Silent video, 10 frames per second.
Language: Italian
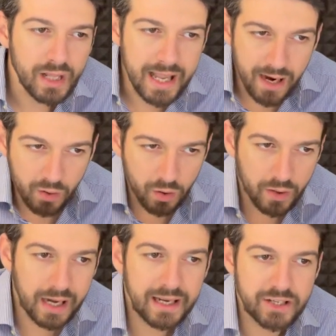E
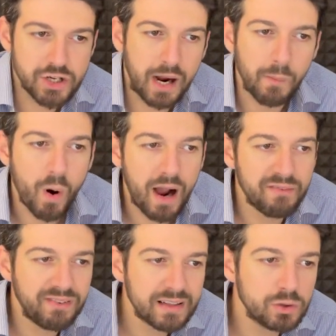ancora leggiamo, ha
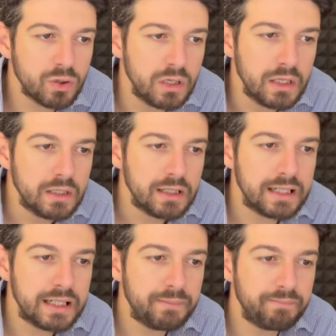fatto
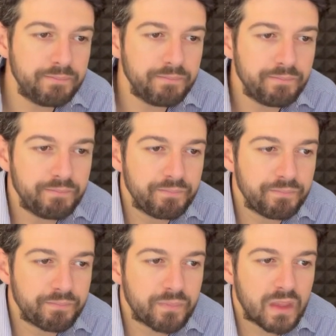
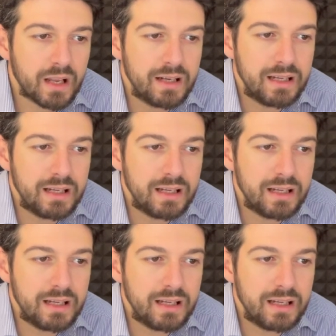ehm,